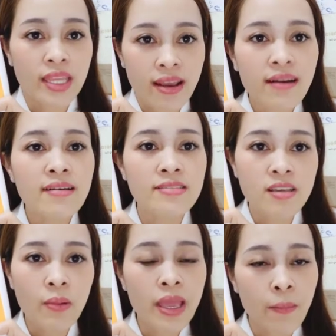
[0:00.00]
tiếng ở
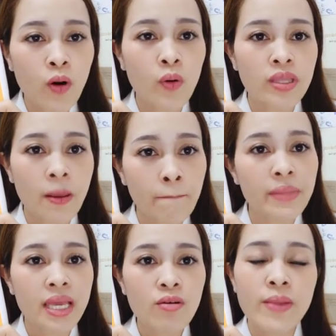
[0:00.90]
trong hiệp hội thẩm
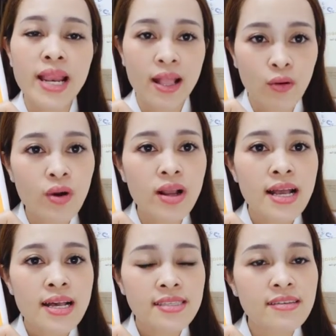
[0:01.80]
mỹ của bên Hàn Quốc
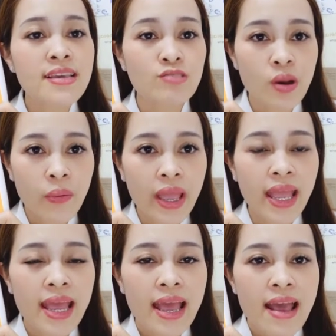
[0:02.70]
giới thiệu cho
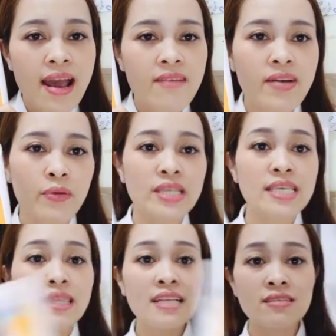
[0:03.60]
Huế và Huế sẽ
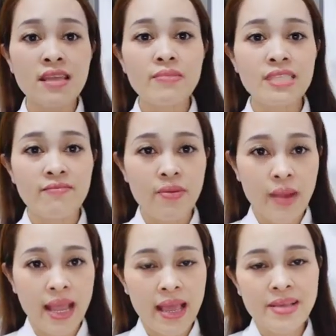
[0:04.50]
test trực tiếp cái sản phẩm
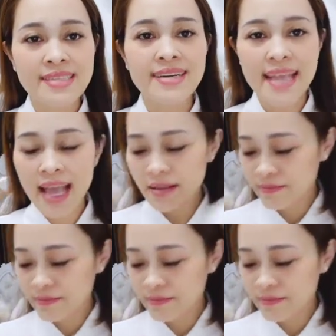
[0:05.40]
này ngay bây giờ nhé